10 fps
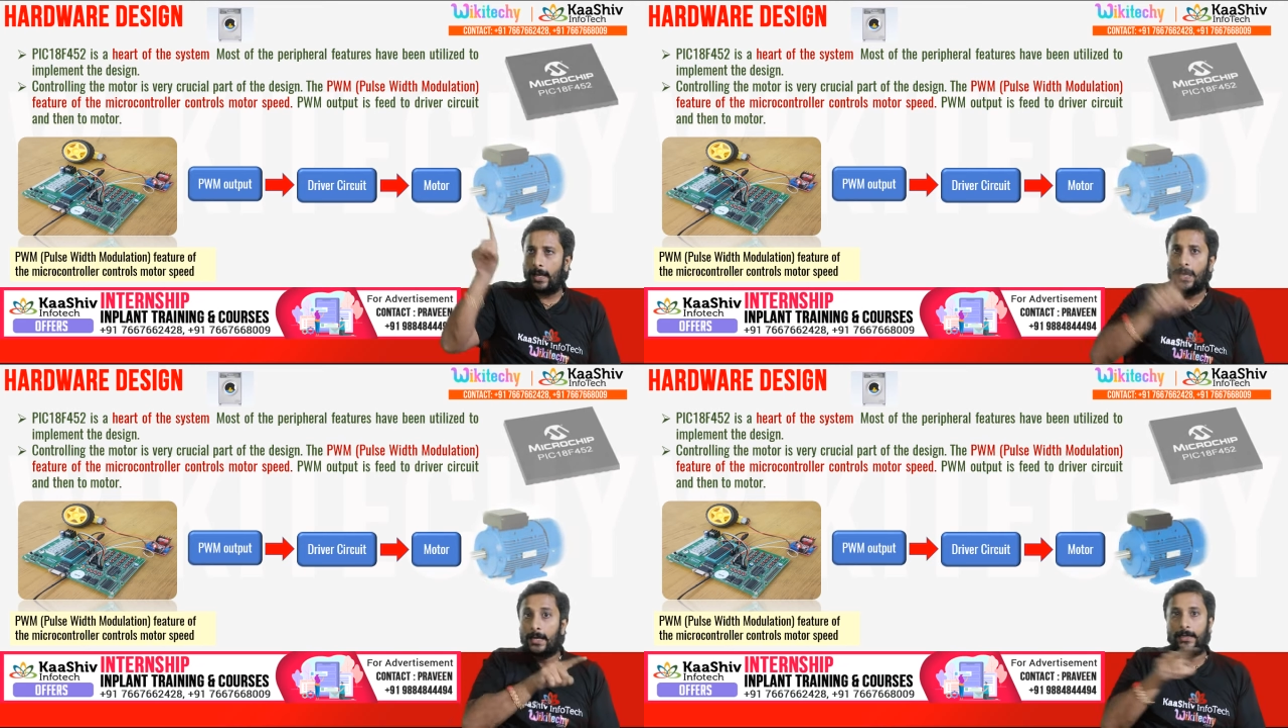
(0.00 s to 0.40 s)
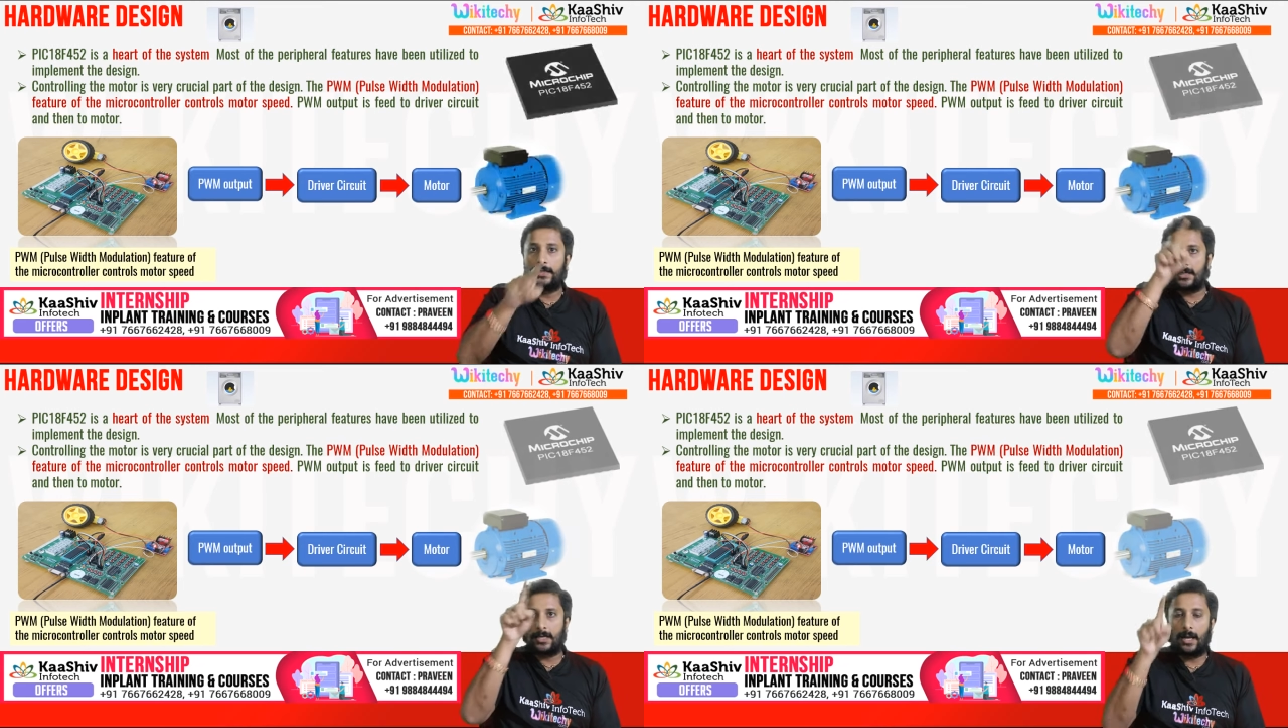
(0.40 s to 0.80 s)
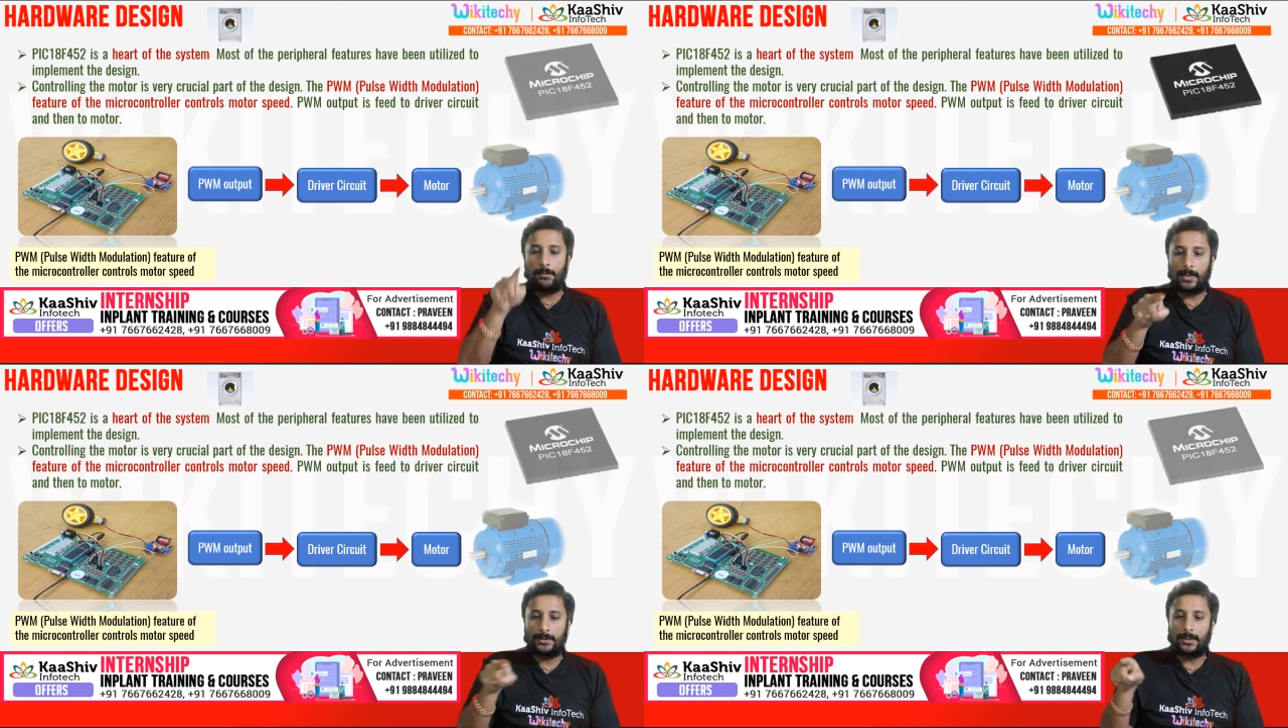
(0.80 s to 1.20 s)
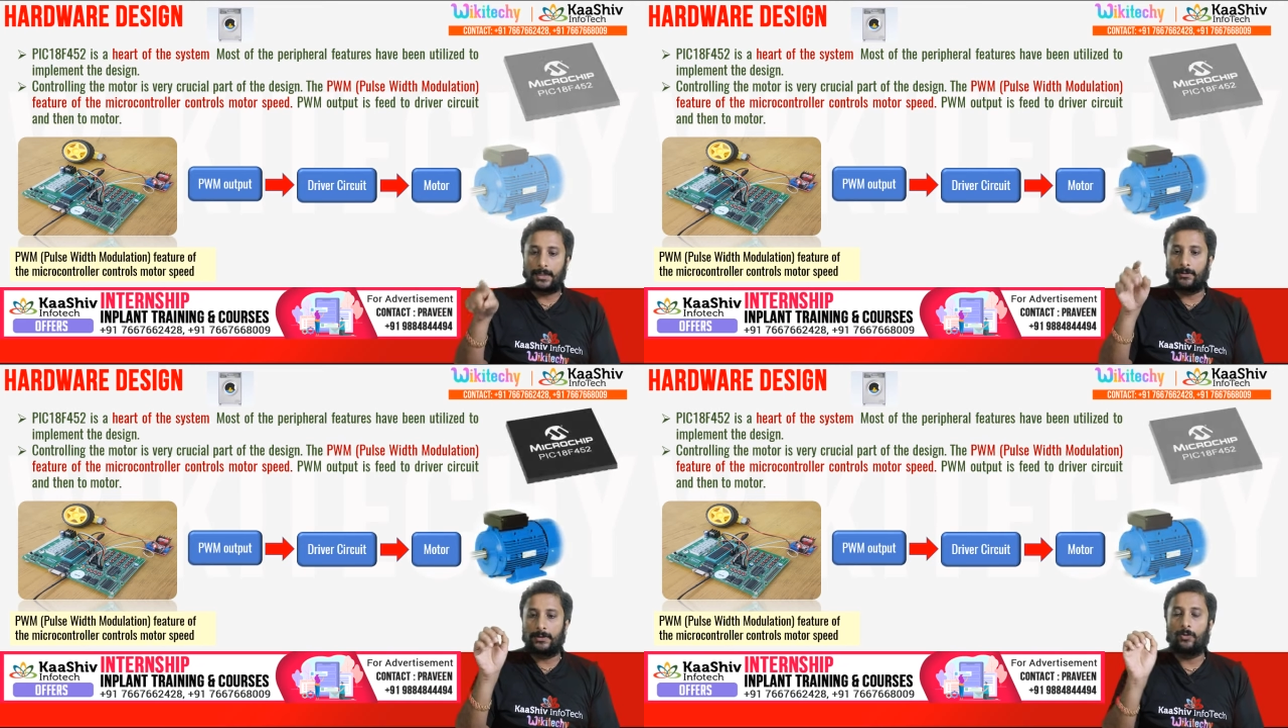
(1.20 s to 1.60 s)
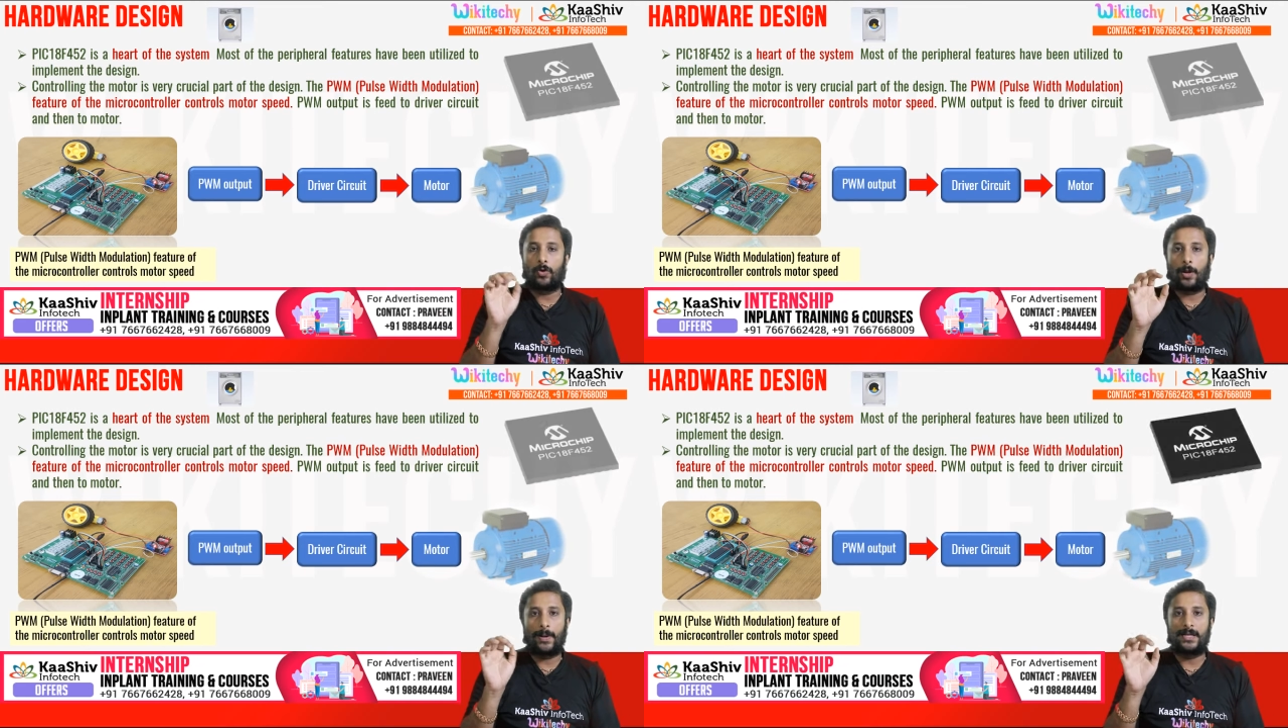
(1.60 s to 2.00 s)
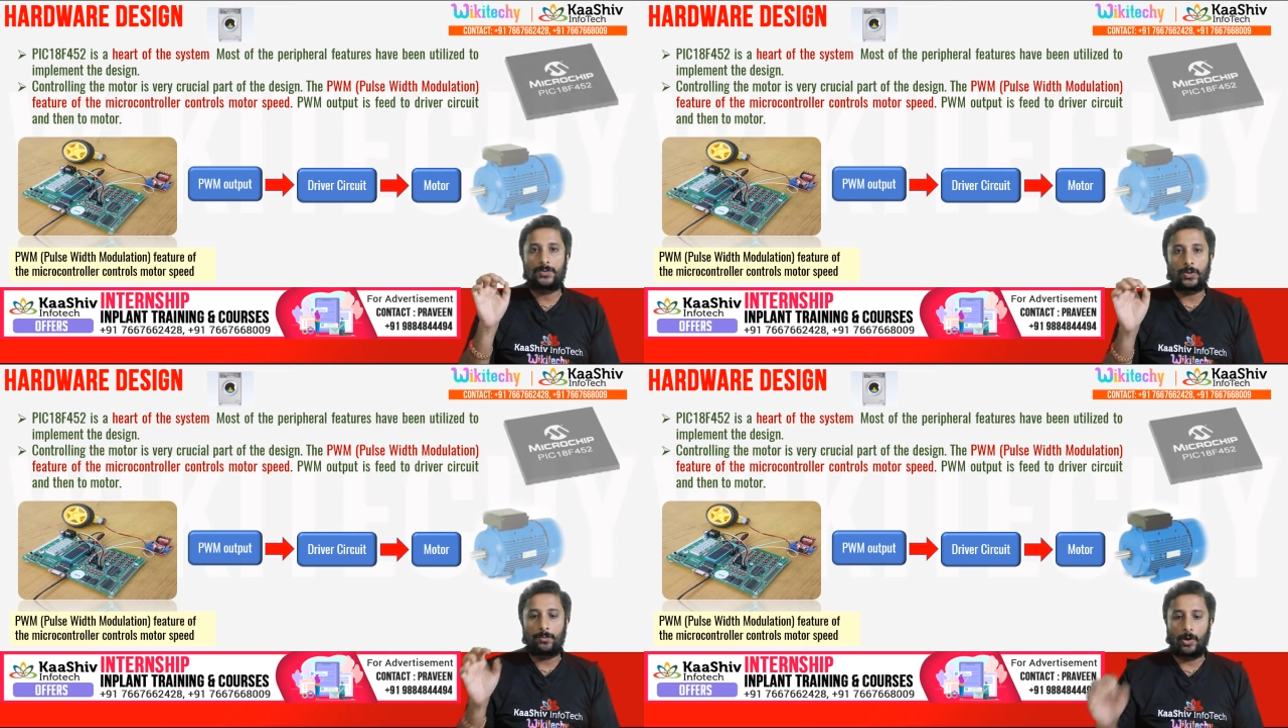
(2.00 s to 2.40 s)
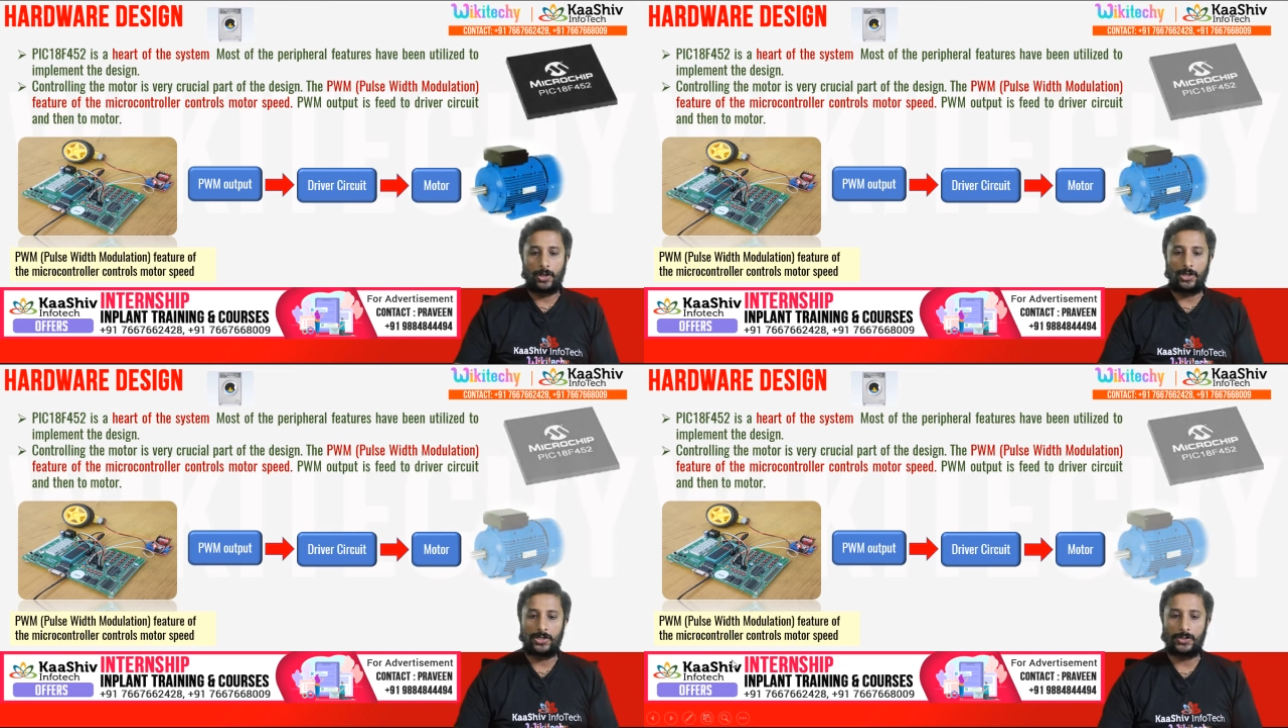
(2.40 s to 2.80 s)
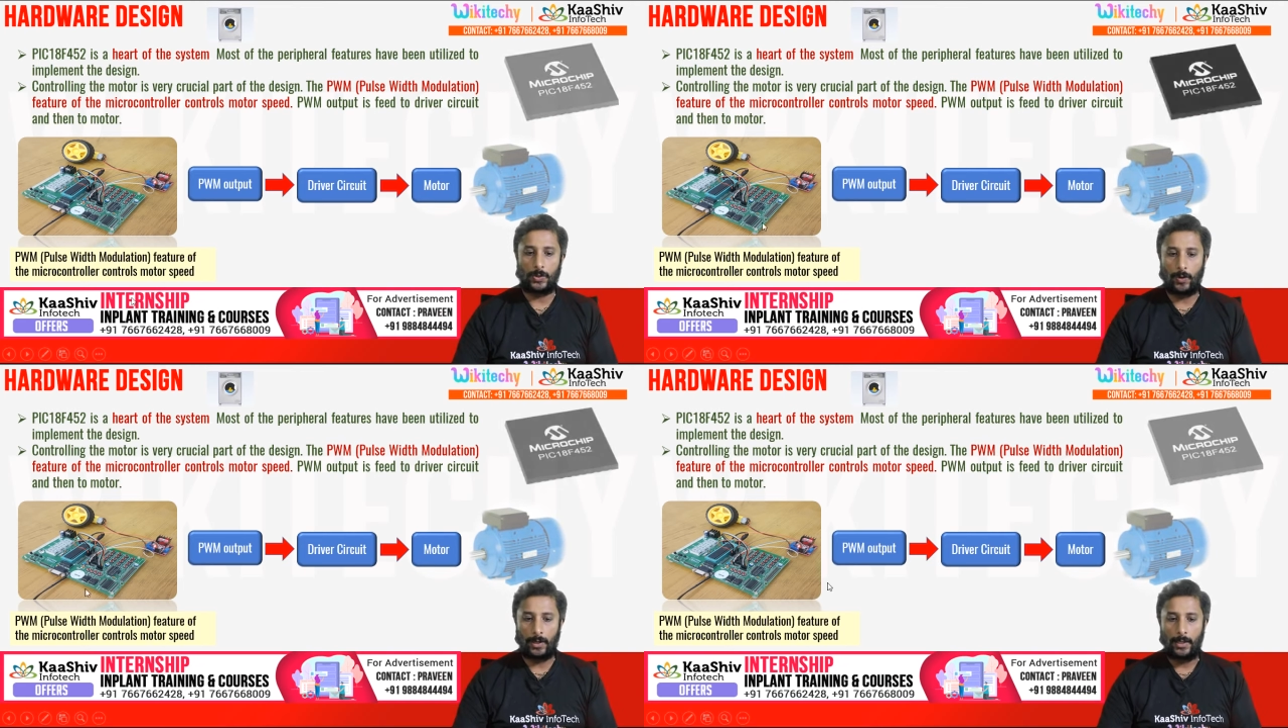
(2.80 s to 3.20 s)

டிஜிட்டலாக மாற்றுறது தான் வந்து உங்களோட பல்ஸ் வித் மாடுலேஷன் சொல்லுவாங்க